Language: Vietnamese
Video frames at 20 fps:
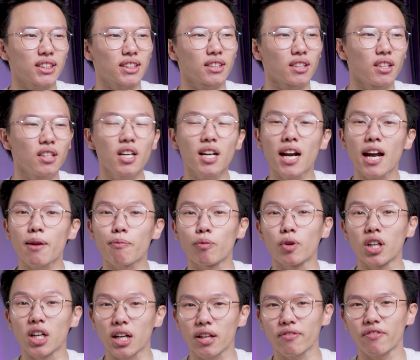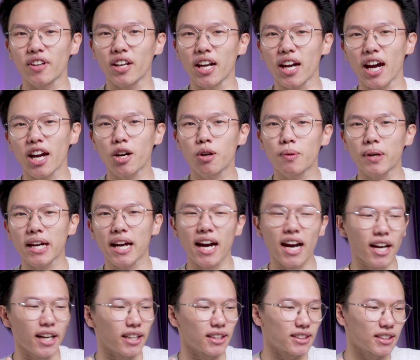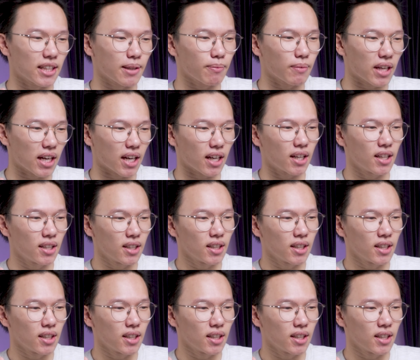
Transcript: lướt lại một lượt về 2022 để xem là